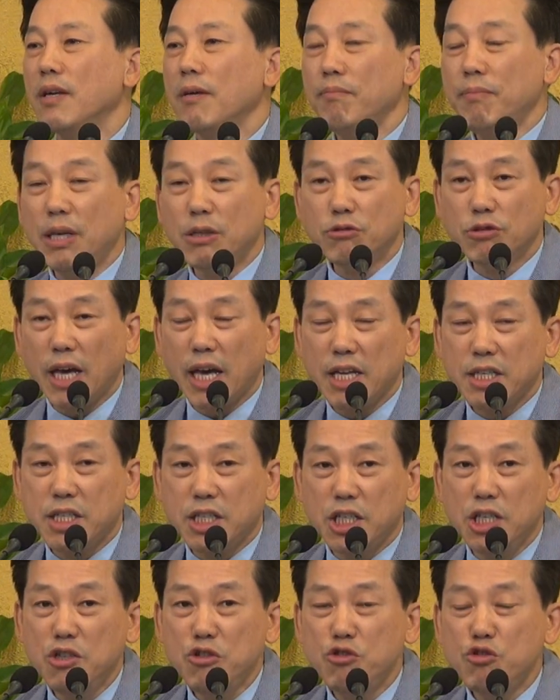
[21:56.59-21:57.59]
미국의
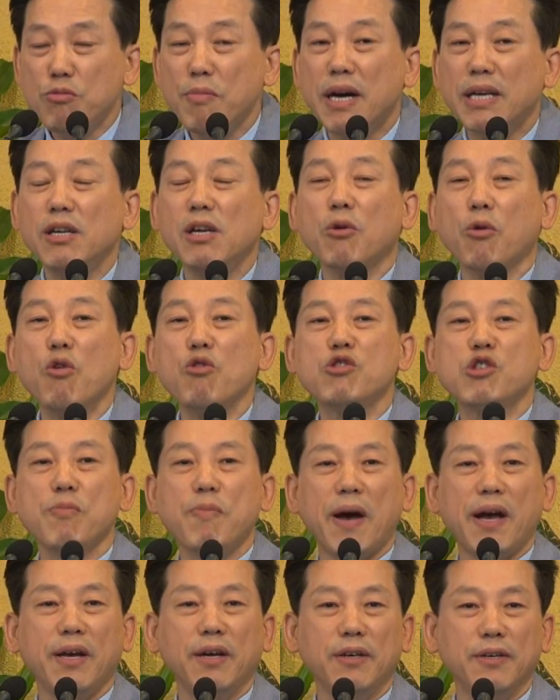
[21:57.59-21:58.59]
진주만을
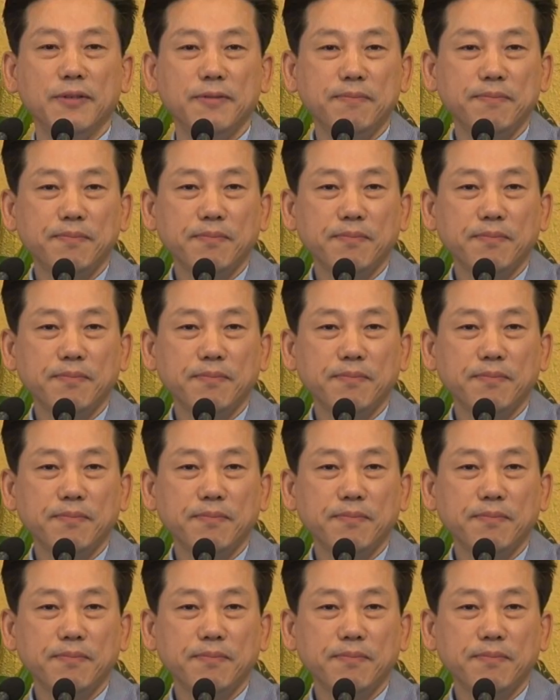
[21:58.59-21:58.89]
공습하여